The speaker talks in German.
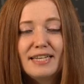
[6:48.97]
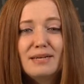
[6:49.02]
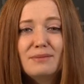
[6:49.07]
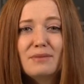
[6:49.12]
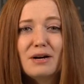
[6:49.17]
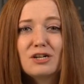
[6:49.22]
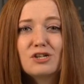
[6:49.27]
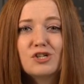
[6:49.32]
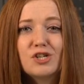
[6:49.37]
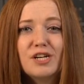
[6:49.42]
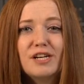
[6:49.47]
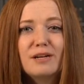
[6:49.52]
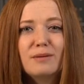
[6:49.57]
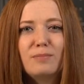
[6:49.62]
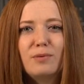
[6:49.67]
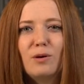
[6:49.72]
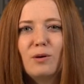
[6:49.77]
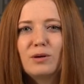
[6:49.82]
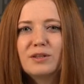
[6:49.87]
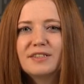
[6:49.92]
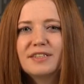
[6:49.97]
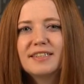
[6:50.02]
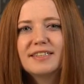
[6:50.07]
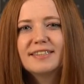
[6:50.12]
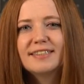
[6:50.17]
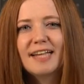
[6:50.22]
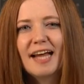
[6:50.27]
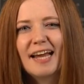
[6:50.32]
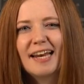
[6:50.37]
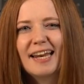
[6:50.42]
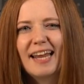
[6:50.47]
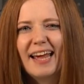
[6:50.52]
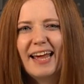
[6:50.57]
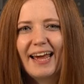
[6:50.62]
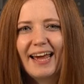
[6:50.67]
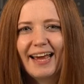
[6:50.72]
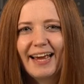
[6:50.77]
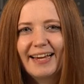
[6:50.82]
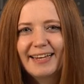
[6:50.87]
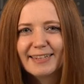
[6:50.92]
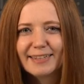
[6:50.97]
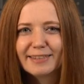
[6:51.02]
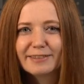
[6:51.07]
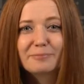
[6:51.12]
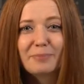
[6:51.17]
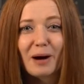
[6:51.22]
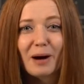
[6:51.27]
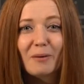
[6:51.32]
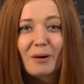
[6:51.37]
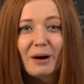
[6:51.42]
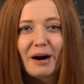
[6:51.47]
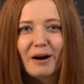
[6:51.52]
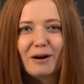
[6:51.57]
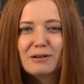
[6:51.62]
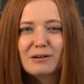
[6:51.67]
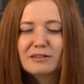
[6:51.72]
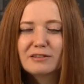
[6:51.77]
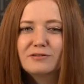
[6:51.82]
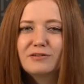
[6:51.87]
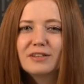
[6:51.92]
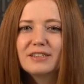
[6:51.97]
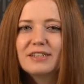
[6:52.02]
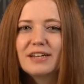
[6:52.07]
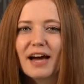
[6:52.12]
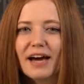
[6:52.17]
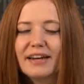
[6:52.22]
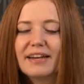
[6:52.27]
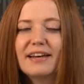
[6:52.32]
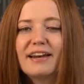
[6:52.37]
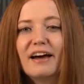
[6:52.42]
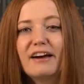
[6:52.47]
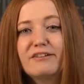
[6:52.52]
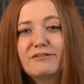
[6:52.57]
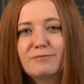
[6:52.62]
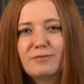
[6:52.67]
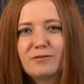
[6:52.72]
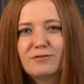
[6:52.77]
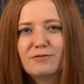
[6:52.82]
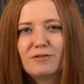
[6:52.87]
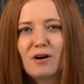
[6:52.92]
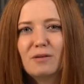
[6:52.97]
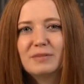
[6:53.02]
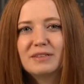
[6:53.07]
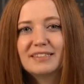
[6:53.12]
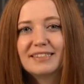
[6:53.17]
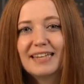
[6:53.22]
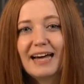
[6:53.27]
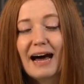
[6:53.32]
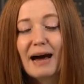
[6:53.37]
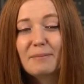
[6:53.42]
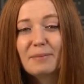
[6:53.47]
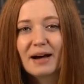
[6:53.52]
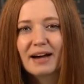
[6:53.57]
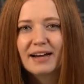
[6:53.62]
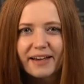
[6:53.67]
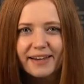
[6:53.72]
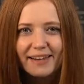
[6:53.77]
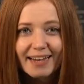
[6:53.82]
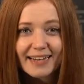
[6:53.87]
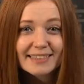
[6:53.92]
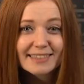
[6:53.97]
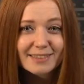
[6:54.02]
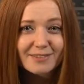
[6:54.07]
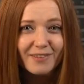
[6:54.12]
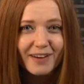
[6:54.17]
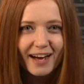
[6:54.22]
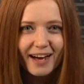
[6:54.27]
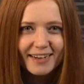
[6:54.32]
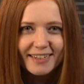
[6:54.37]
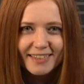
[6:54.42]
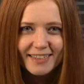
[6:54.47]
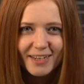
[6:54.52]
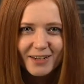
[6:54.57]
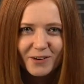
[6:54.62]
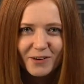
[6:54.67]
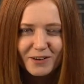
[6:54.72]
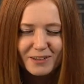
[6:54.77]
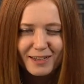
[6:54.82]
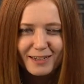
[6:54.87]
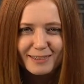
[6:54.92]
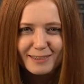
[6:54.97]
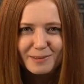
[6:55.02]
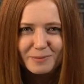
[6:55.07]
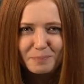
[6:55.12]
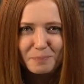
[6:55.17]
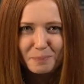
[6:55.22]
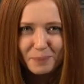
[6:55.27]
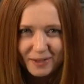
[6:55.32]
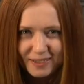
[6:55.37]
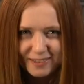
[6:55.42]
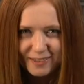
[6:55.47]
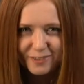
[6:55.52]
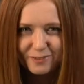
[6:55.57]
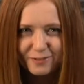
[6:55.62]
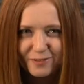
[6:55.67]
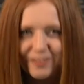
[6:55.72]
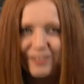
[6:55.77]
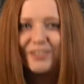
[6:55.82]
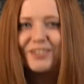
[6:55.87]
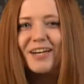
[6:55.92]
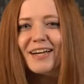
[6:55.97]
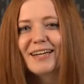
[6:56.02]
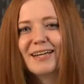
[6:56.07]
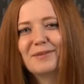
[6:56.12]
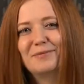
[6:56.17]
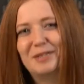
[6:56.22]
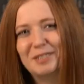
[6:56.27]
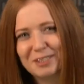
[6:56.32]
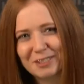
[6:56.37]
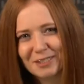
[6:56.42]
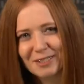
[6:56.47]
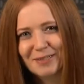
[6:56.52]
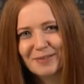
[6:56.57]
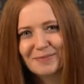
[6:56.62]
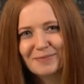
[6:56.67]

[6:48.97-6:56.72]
Die Maschine Plus ist ein echtes Powerhouse für deine Live-Performance. Aber jetzt verrate ich dir noch das beste Feature an der Maschine.